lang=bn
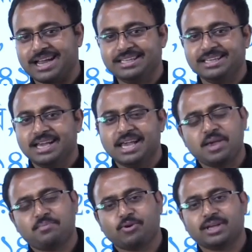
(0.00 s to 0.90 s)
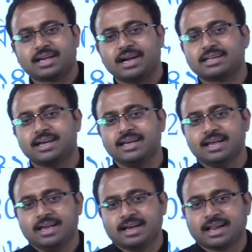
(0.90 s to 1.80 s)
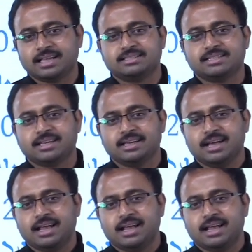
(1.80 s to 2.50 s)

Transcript: জানি এই পরীক্ষাটায় রাজ্যের